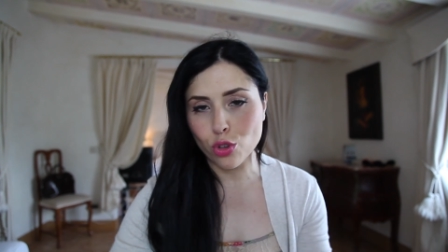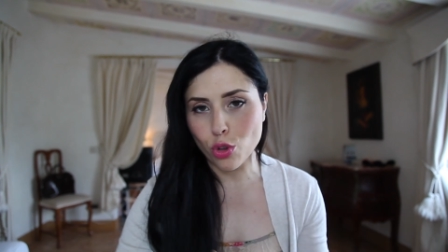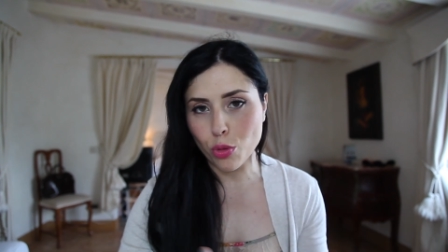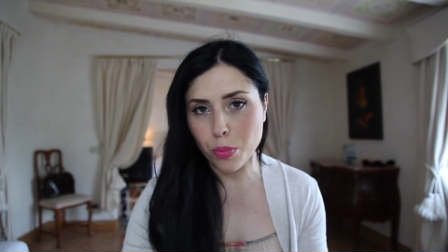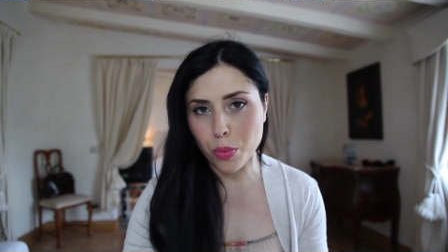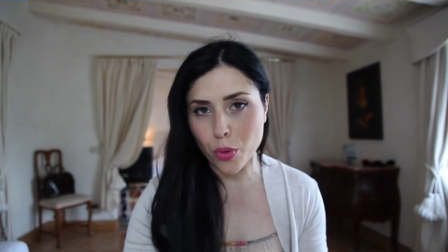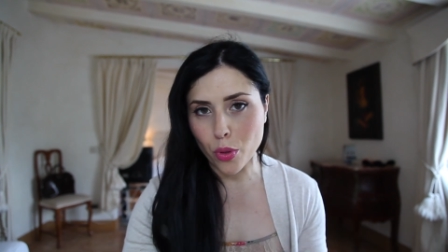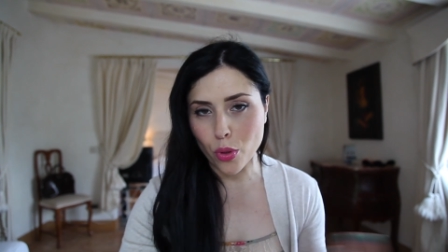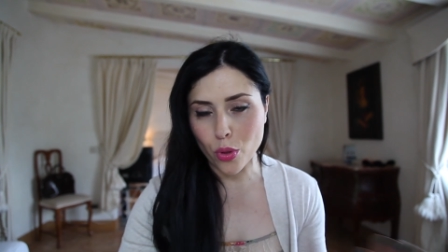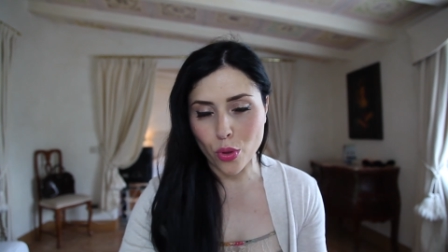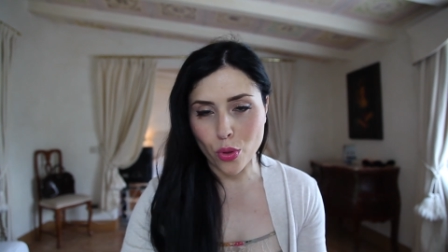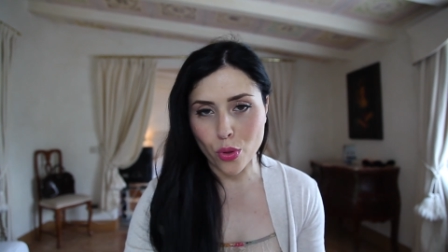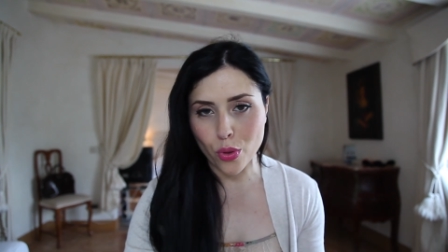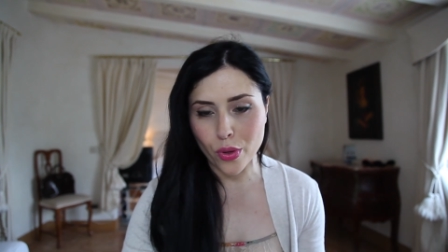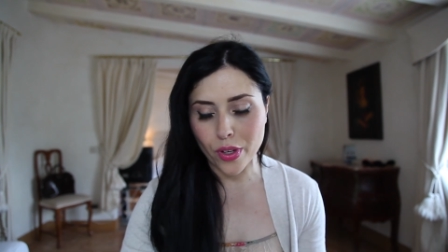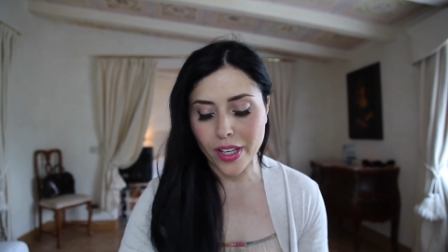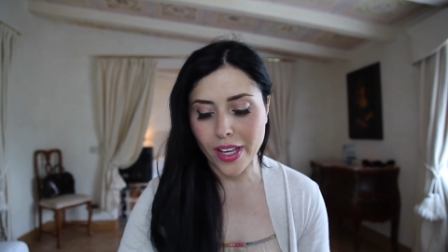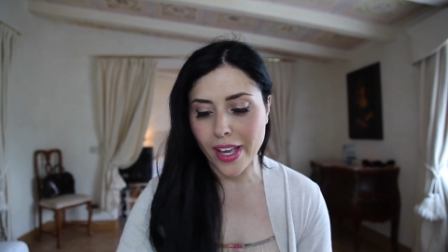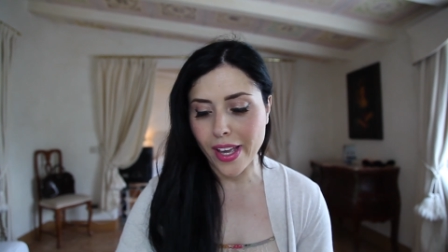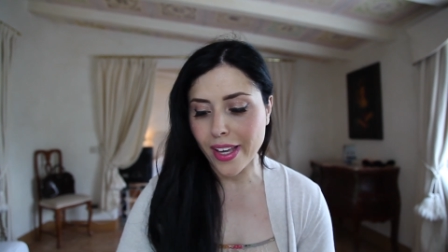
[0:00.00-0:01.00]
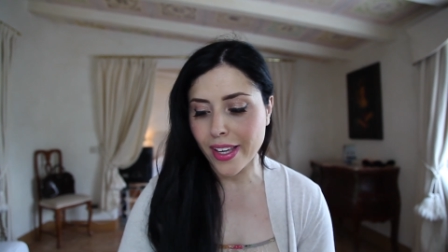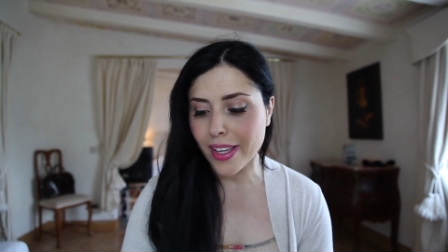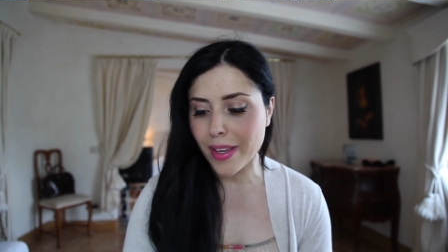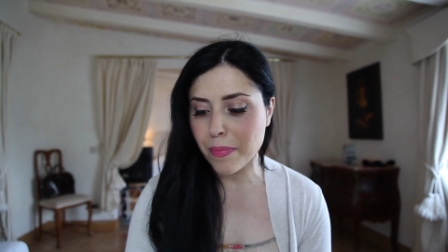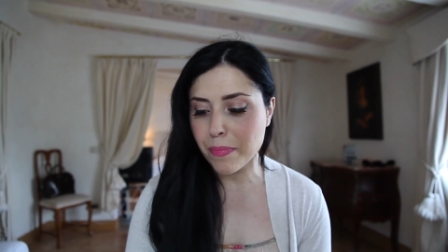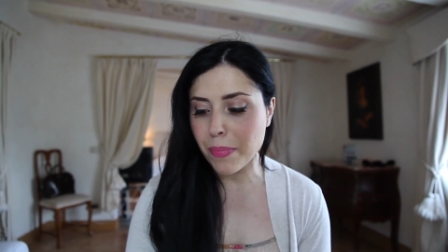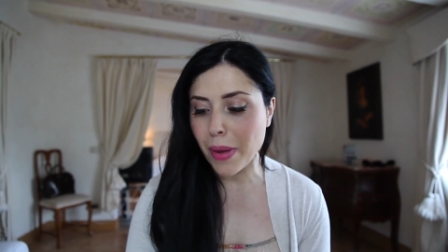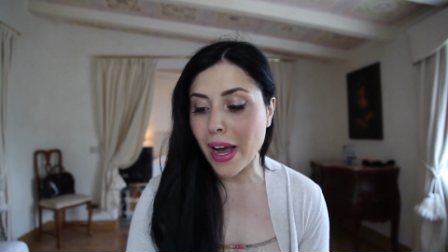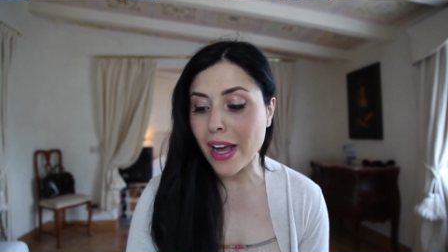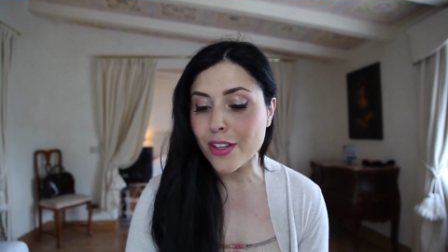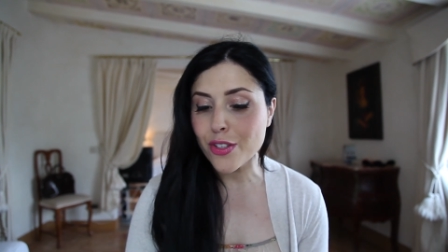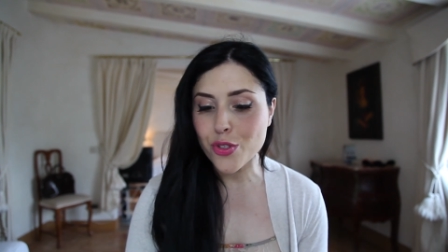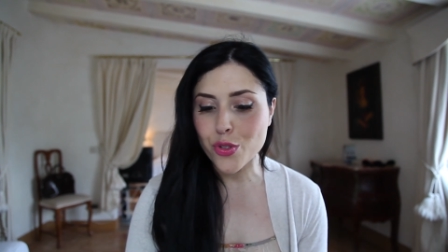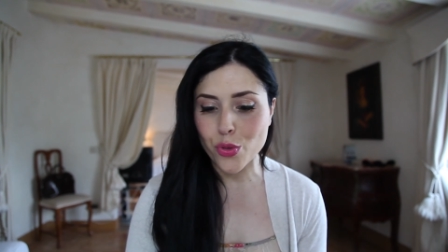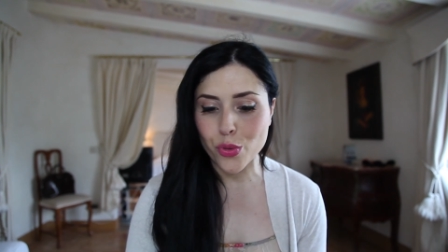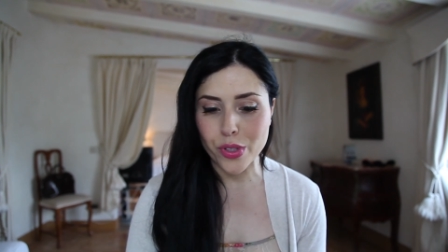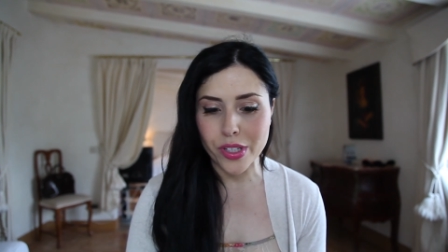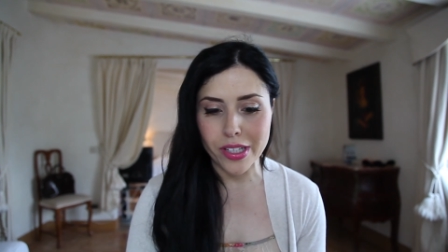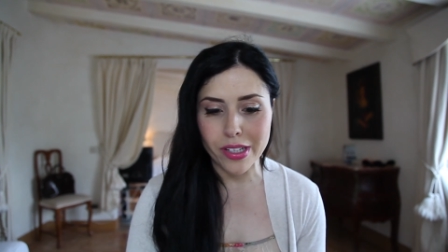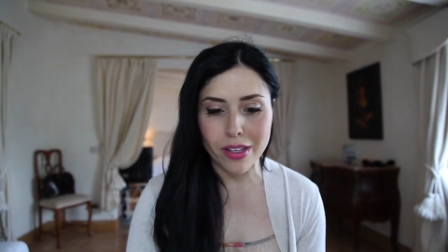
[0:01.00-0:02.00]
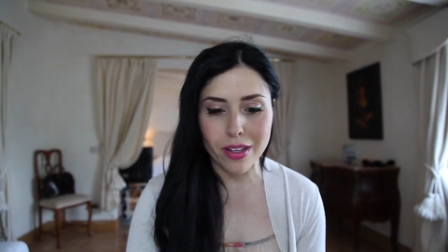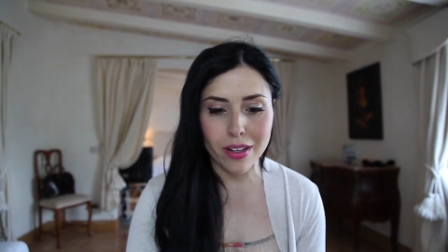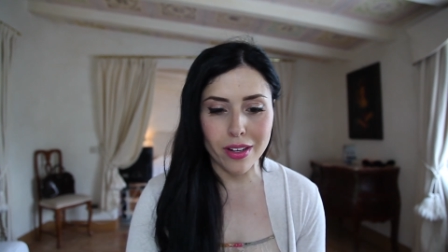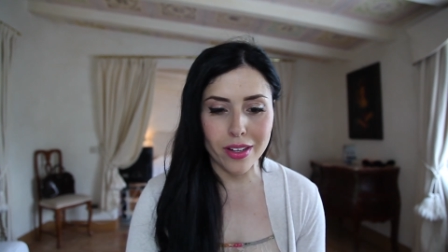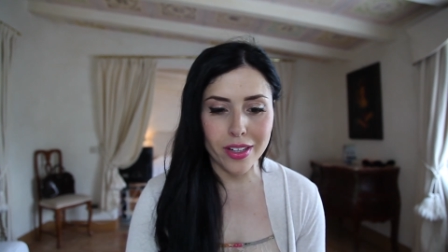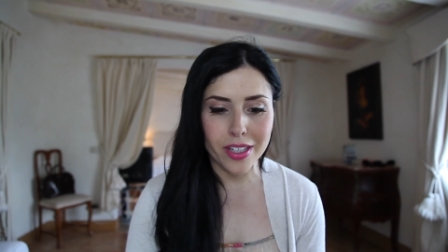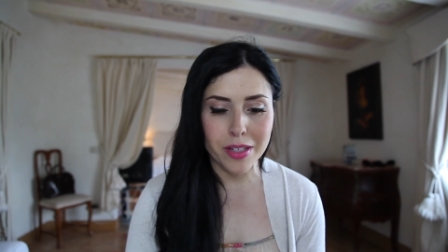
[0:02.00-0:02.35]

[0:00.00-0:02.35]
dopo che, che passo il,